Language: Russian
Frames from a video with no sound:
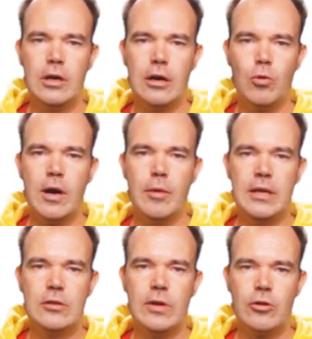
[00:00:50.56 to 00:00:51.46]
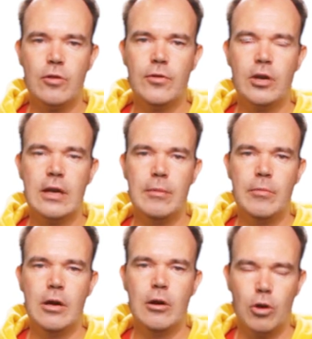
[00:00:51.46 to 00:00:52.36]
Увеличилась не только
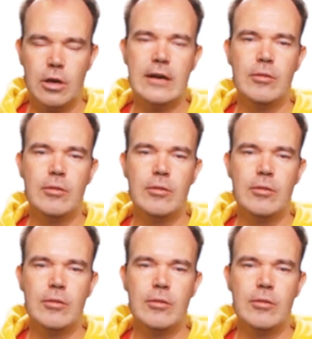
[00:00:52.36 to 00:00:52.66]
команда.